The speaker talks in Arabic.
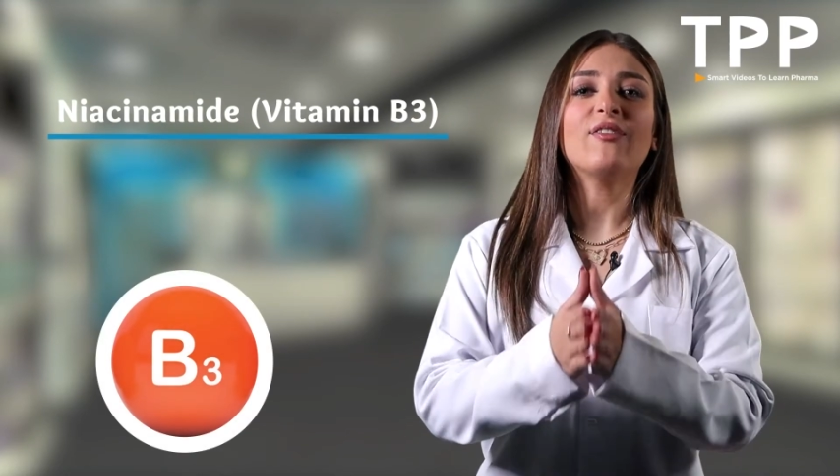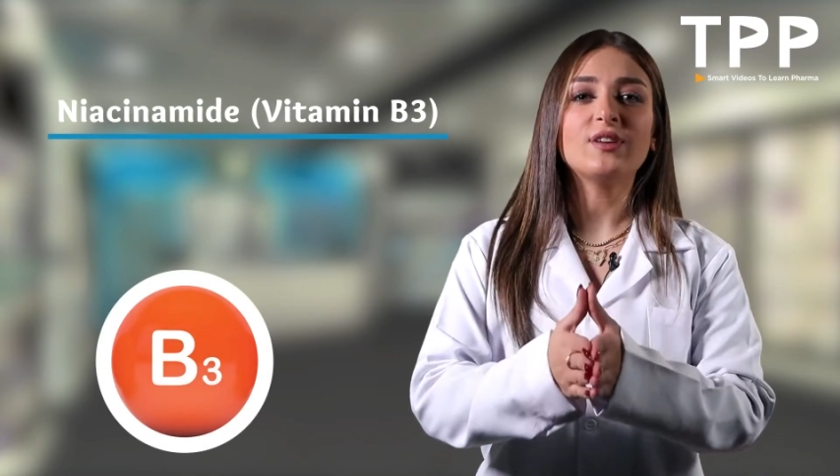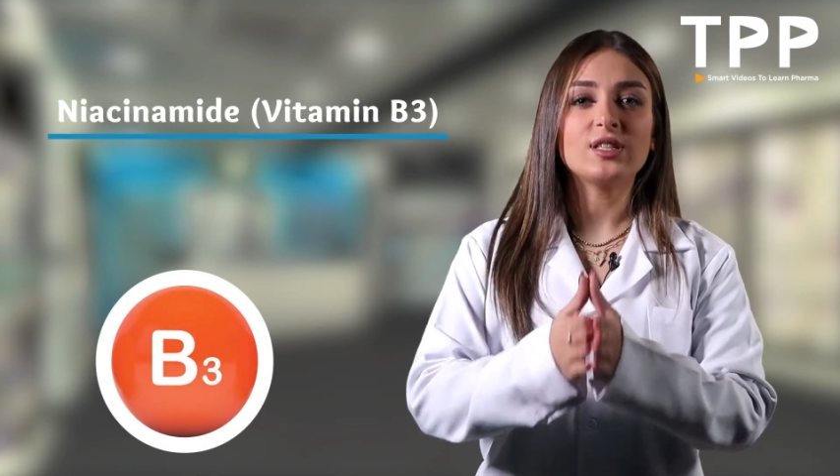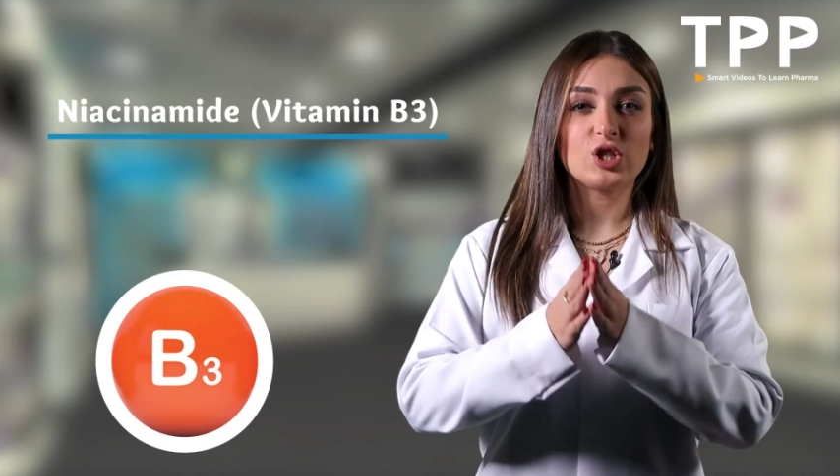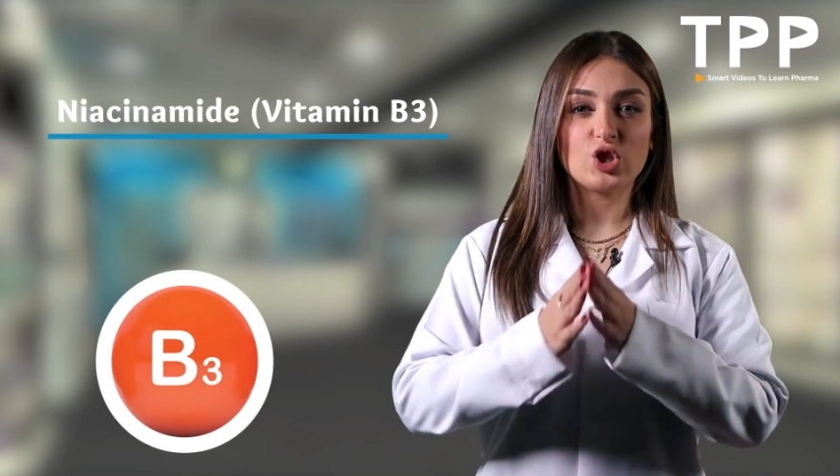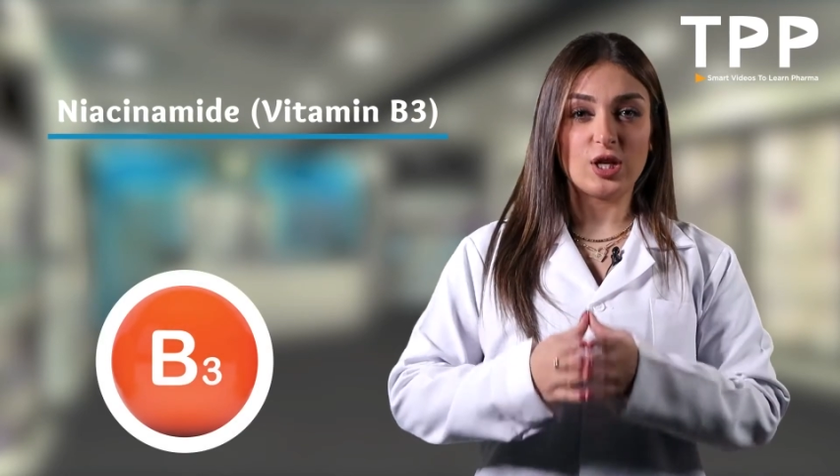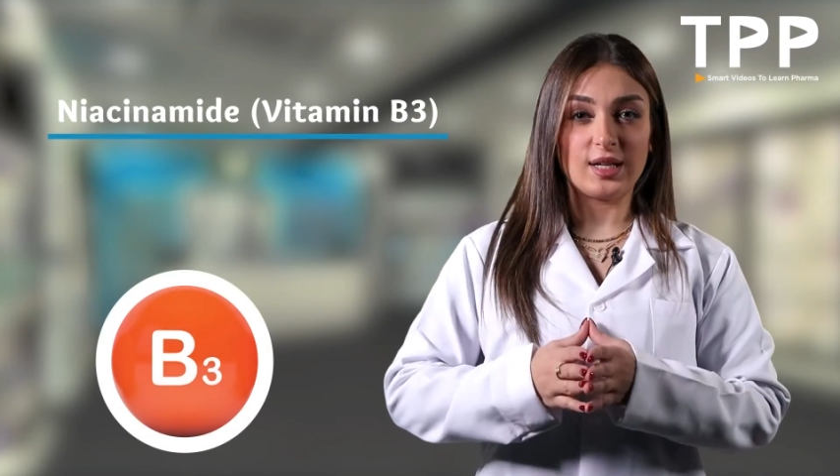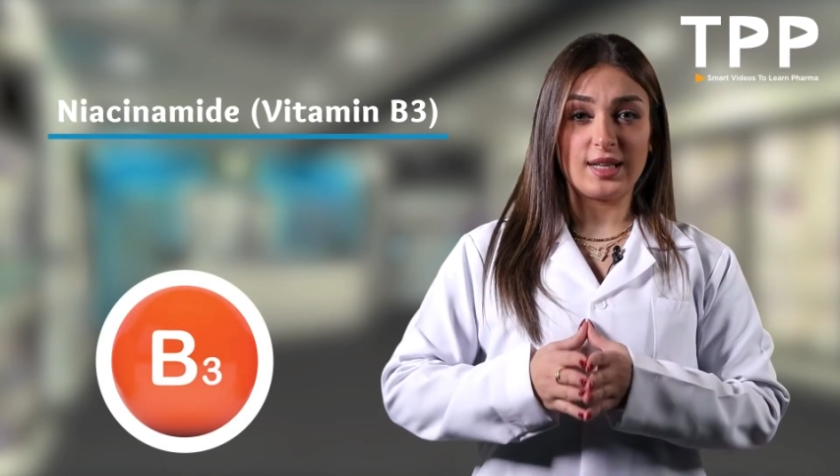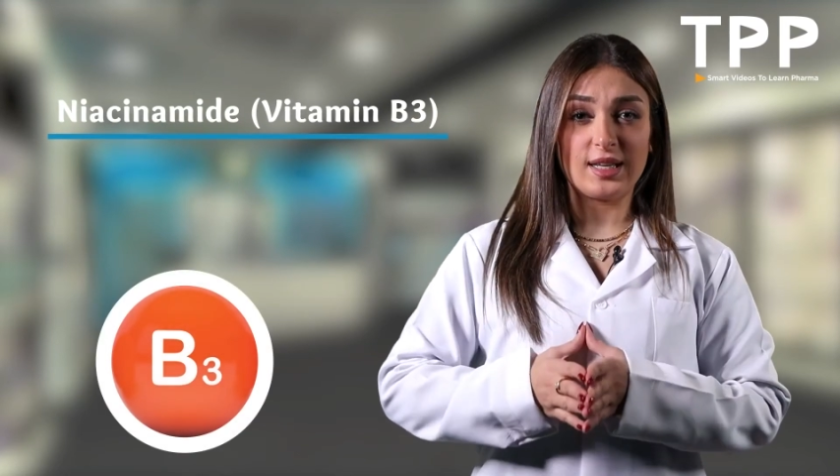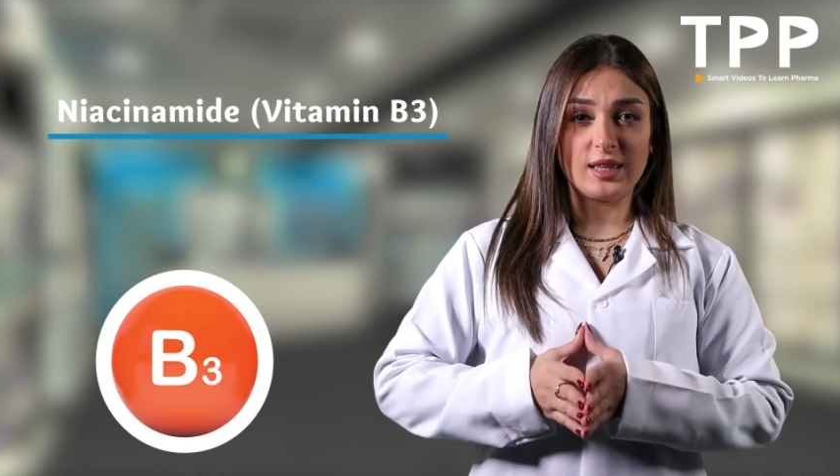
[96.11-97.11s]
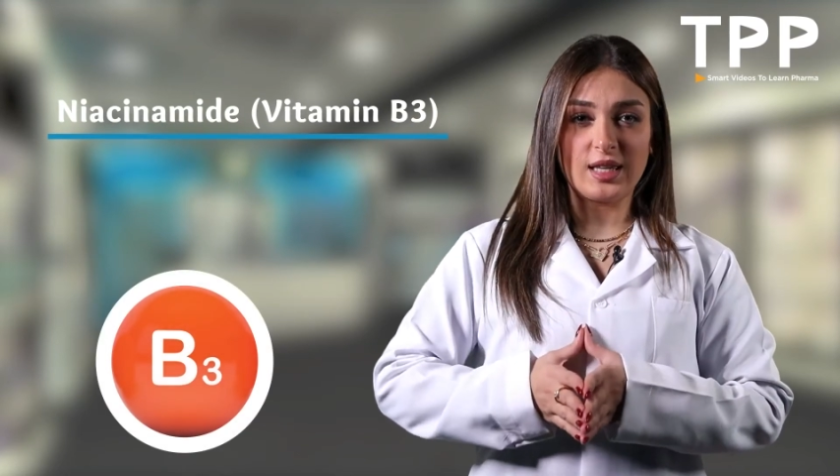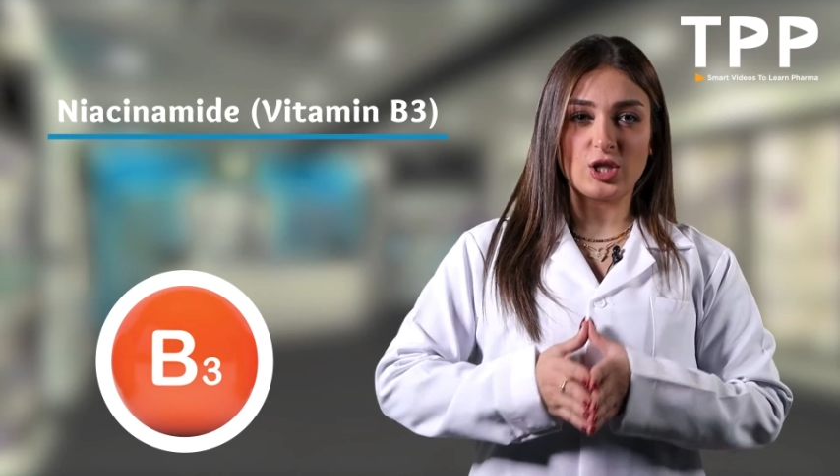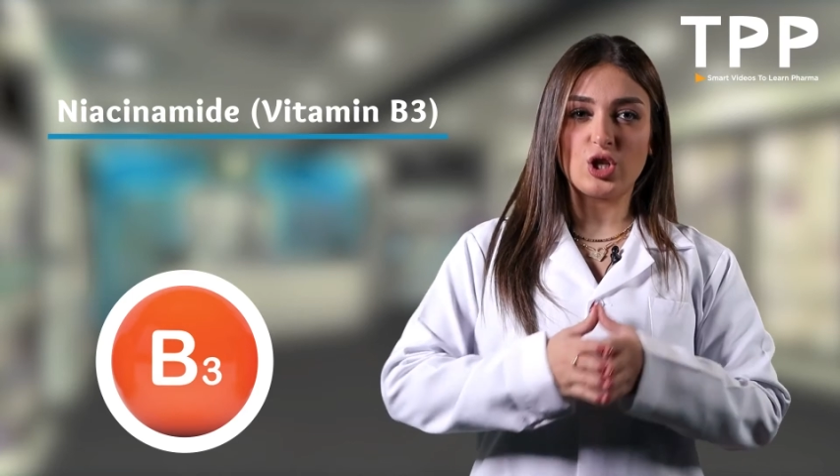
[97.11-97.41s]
تحفيز الجلد لإنتاج